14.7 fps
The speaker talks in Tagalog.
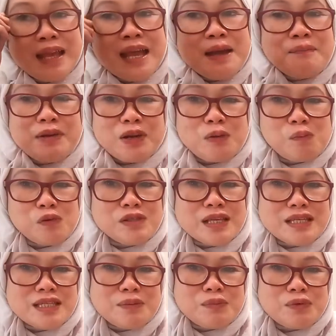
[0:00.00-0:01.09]
Meron po siyang
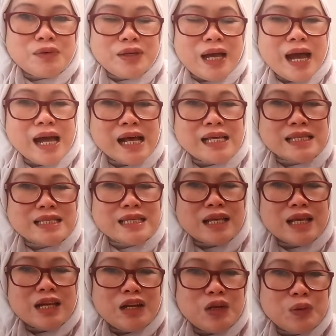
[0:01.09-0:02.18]
sibuyas,
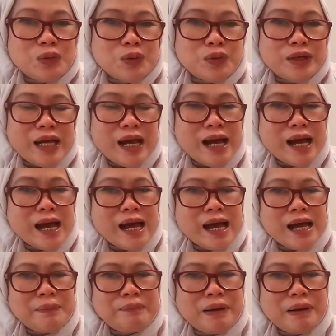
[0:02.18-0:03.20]
luya,